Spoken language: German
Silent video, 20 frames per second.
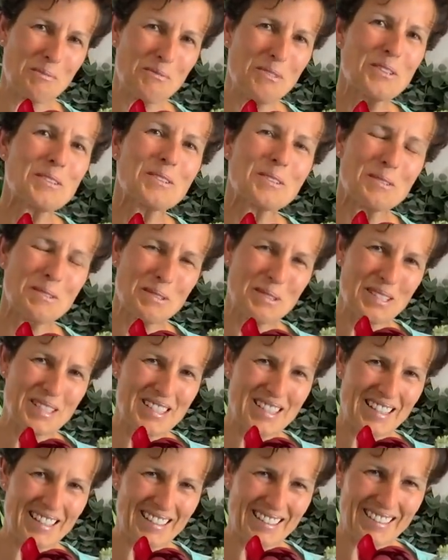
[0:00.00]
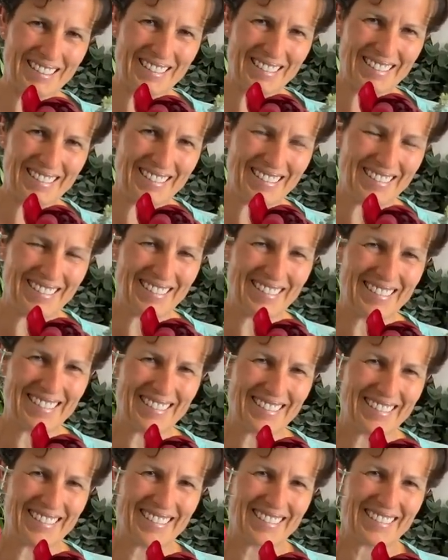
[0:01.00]
Pfingstrosenzeit.
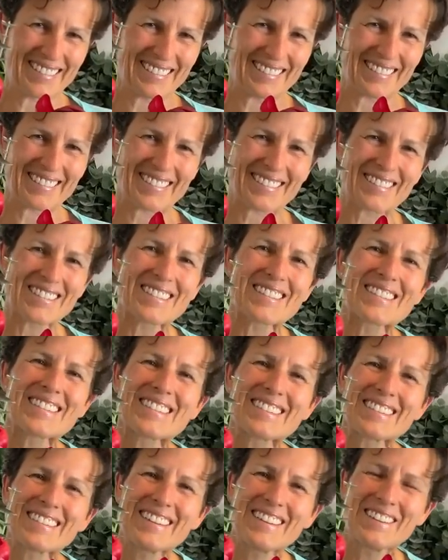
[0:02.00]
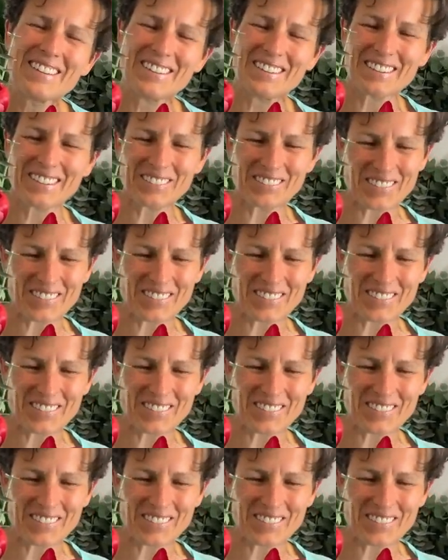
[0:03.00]
Tschüss, eure